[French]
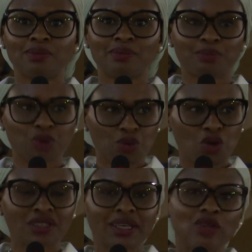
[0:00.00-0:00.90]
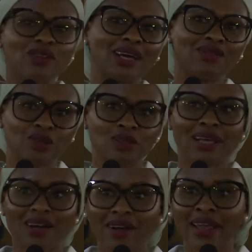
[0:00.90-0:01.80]
pour montrer le,
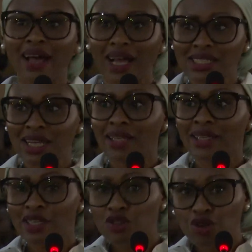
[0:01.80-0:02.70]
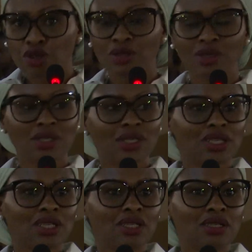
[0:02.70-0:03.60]
travail acharné que
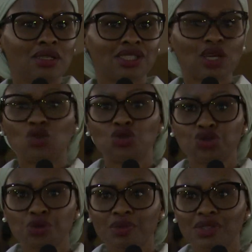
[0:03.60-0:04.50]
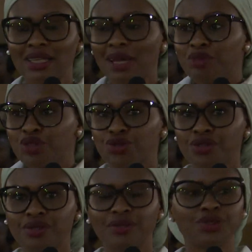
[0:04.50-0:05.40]
j'ai coutume, j'ai l'habitude
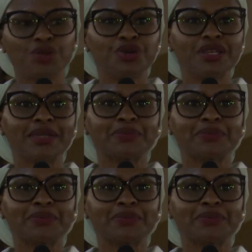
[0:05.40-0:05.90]
de mener.